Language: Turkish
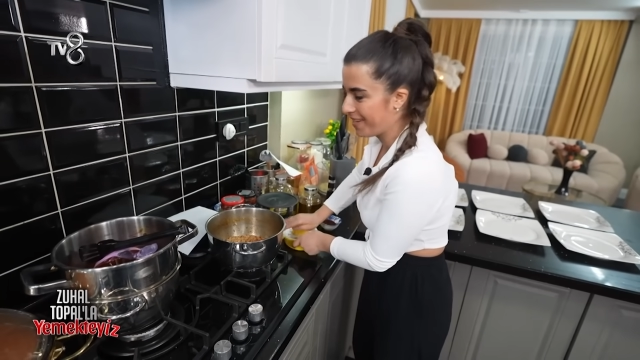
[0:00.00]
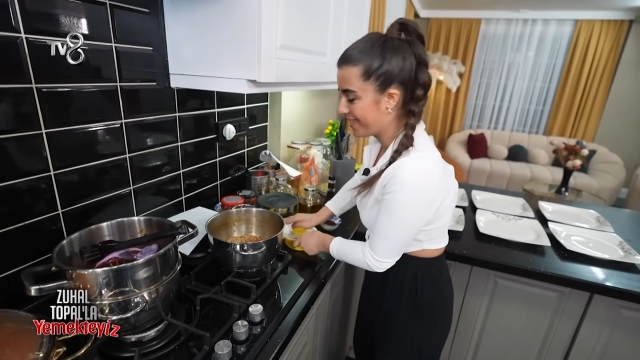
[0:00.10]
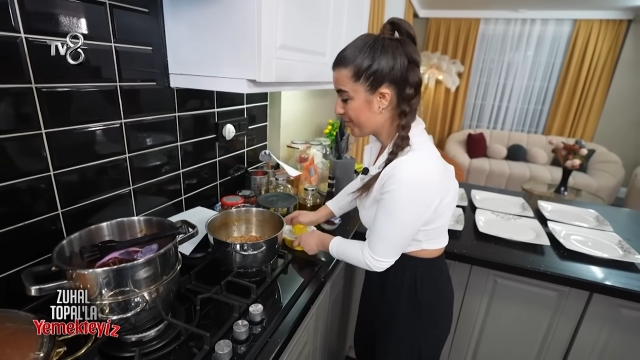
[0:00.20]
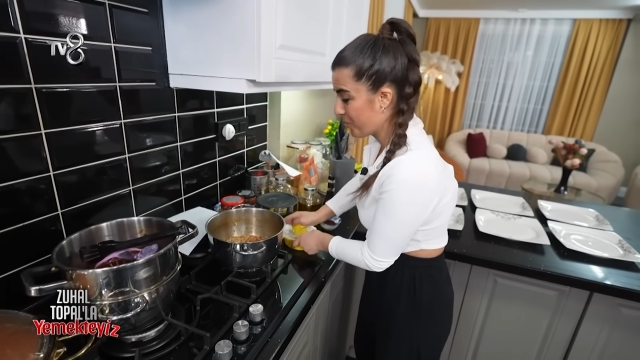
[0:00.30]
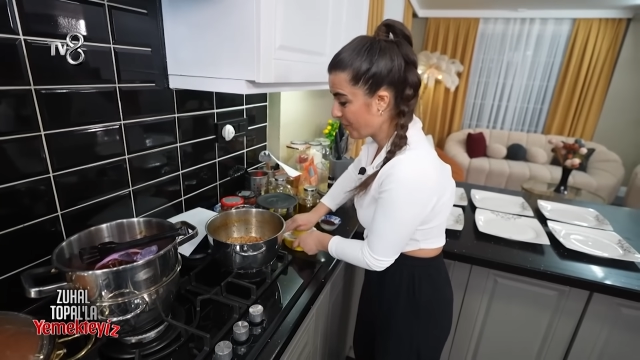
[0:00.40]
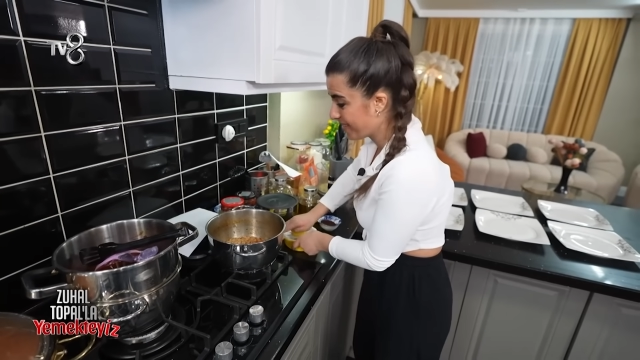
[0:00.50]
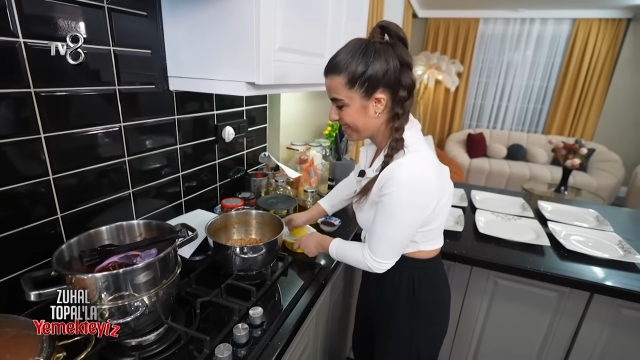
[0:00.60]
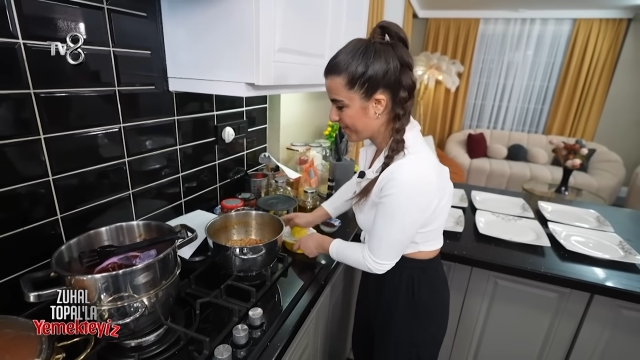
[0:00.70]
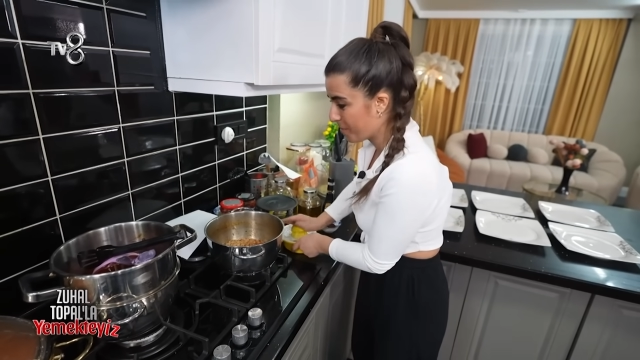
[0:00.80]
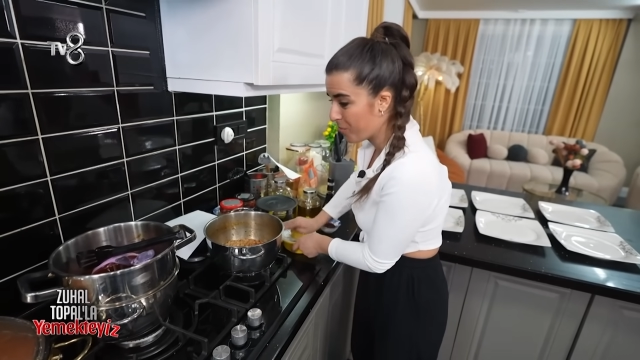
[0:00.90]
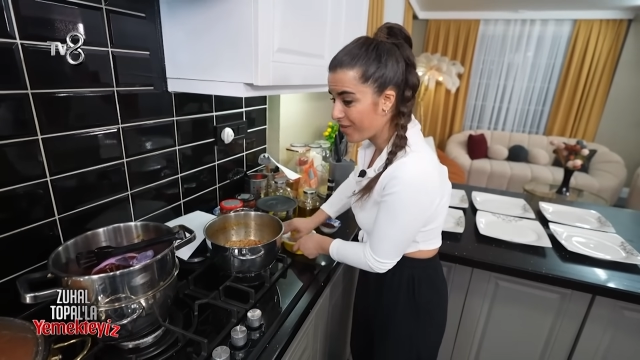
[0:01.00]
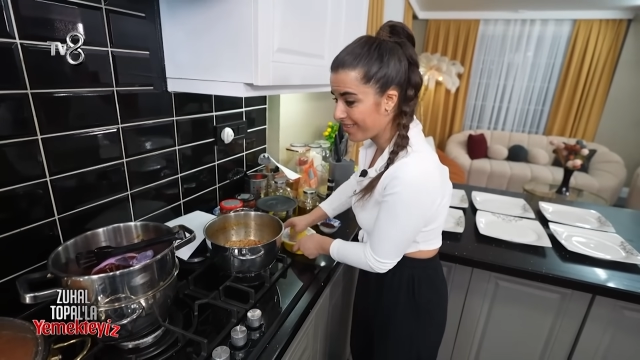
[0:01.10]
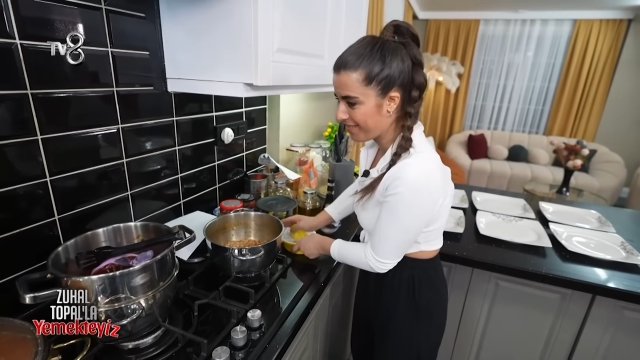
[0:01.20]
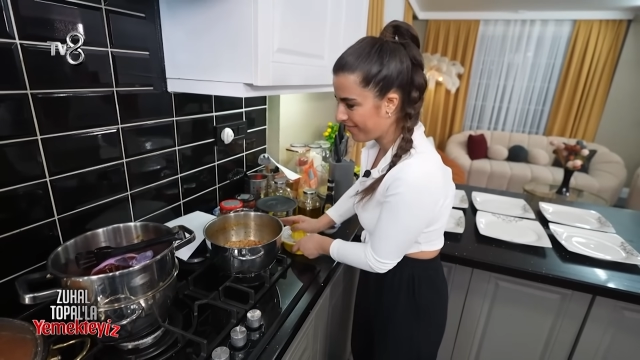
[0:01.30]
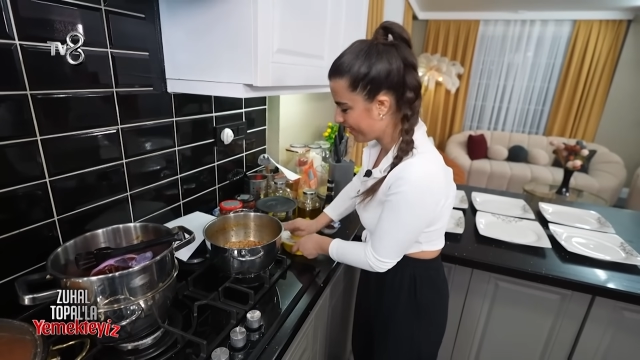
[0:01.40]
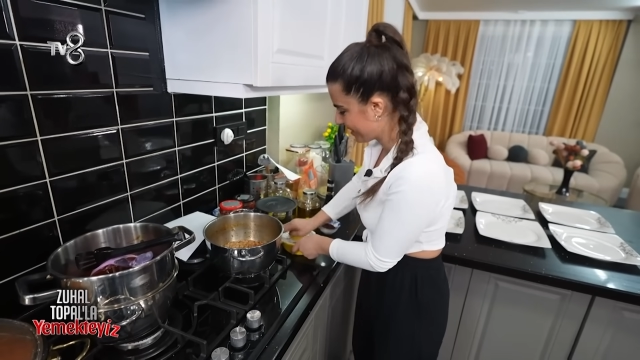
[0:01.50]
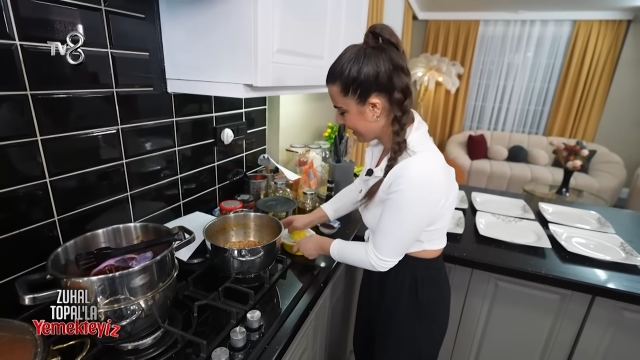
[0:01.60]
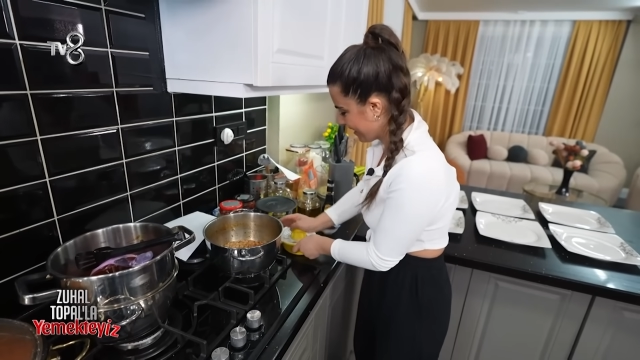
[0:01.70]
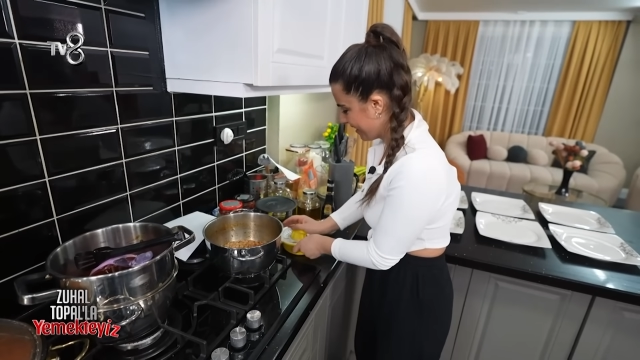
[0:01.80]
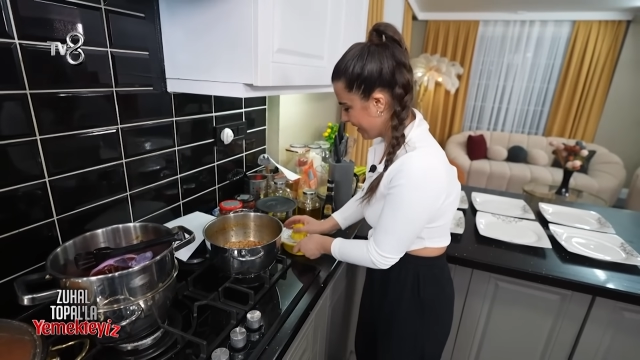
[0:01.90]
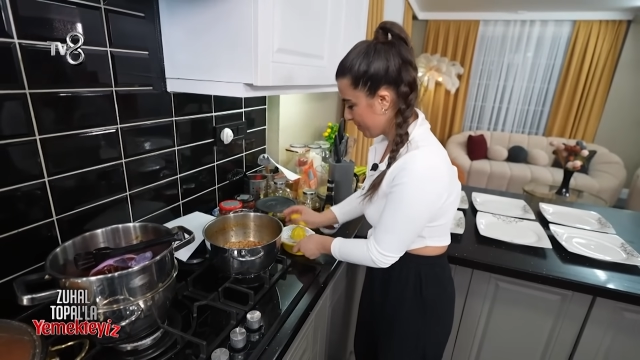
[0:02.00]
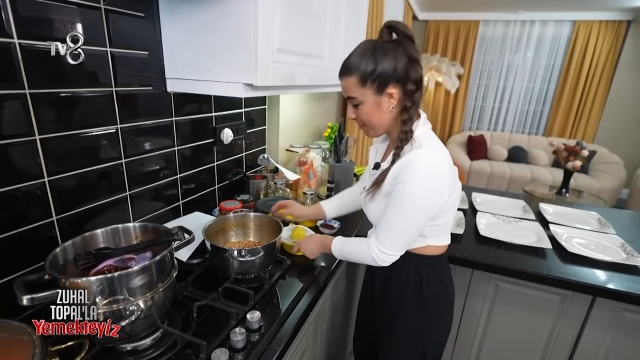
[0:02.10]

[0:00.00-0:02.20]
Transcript: Bence çok saçma bu kadar fazla.